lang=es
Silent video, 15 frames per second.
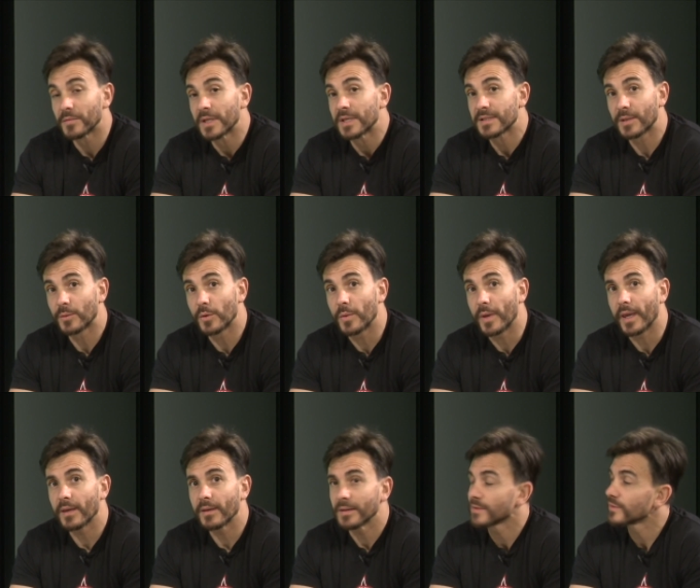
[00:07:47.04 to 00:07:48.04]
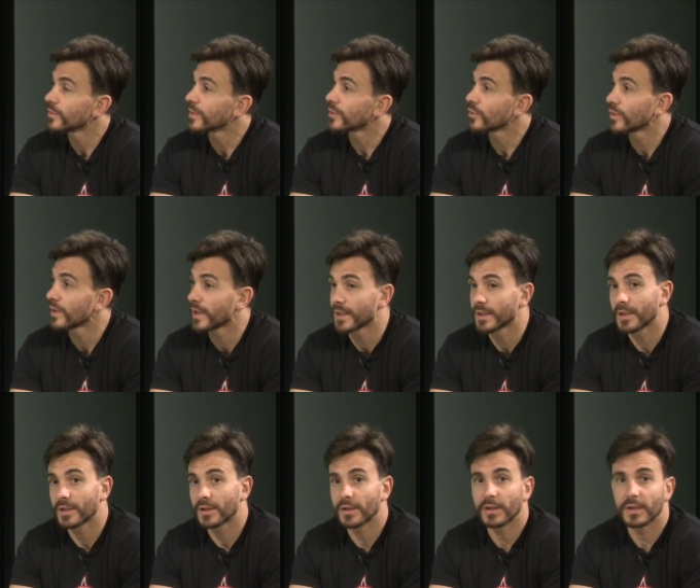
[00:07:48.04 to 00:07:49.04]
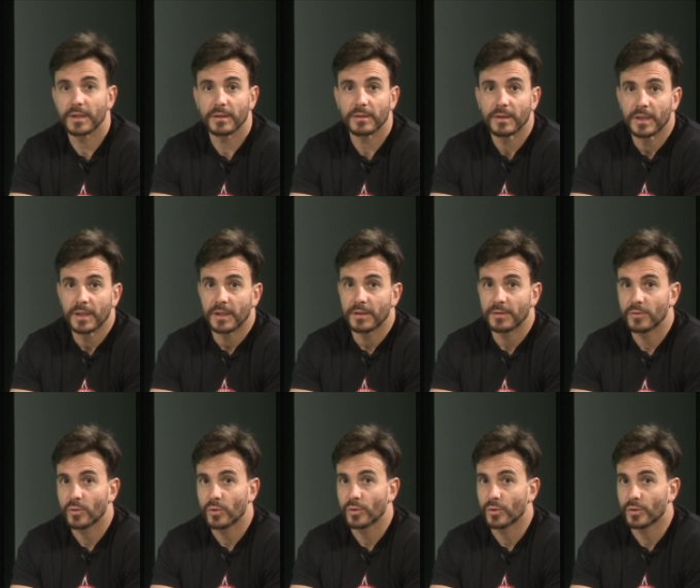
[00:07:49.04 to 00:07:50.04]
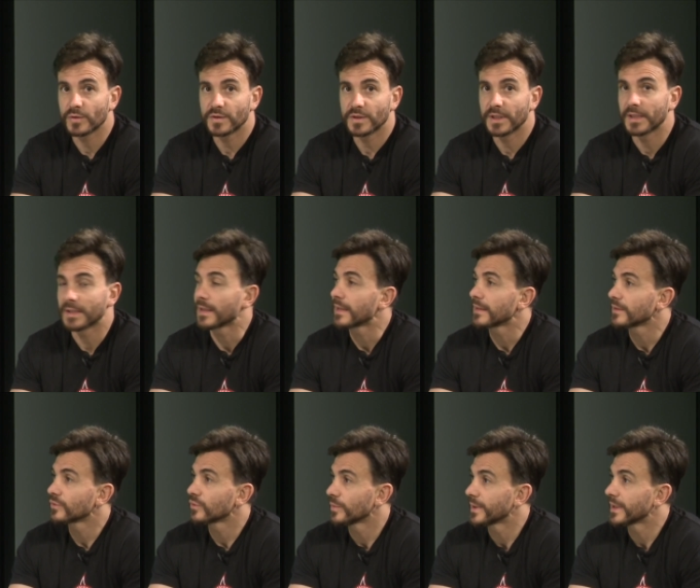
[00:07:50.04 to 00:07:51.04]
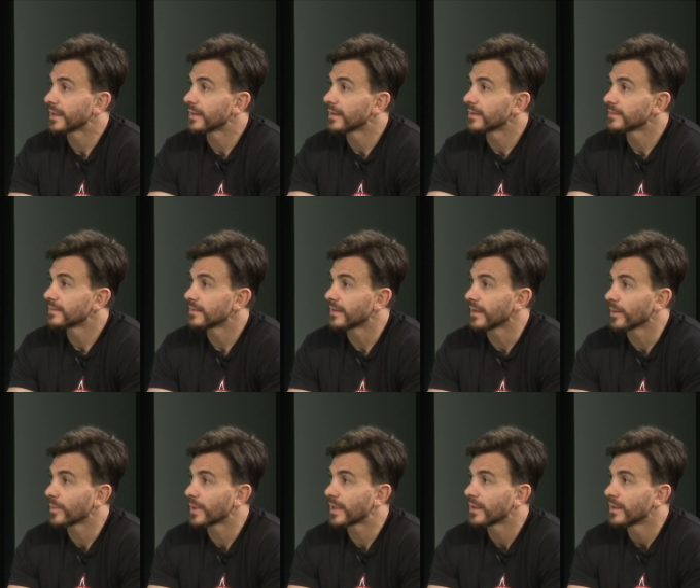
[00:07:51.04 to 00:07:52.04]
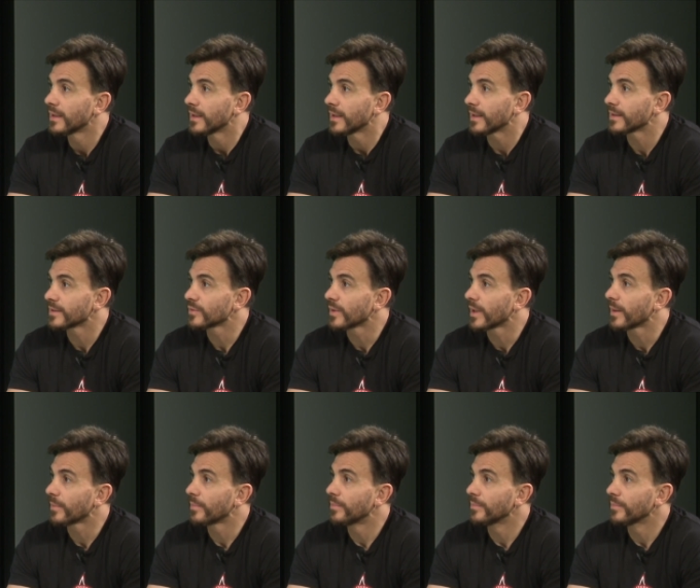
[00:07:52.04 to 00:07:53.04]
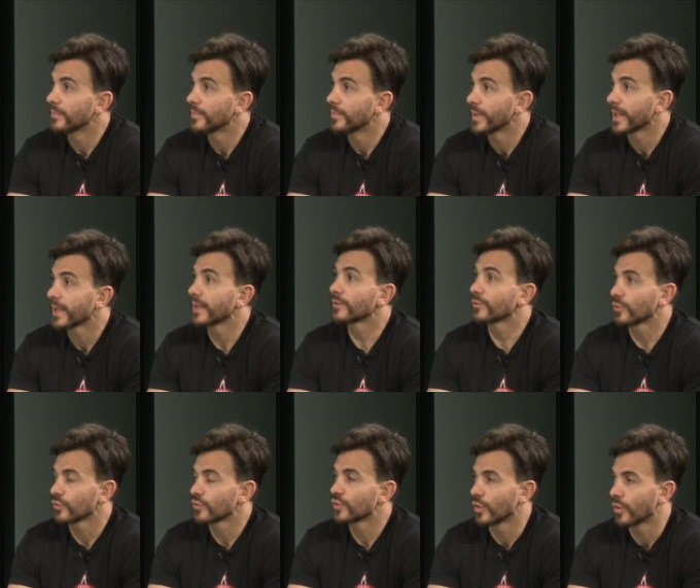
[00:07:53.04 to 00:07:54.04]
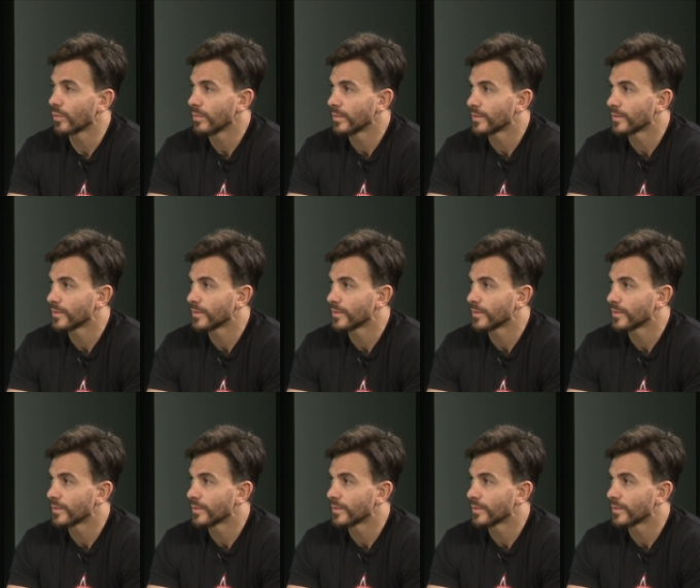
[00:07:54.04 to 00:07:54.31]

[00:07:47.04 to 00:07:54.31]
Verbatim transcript: está muy bien, sobre todo la gente que no conoce nada sobre este tema, es una pequeña introducción,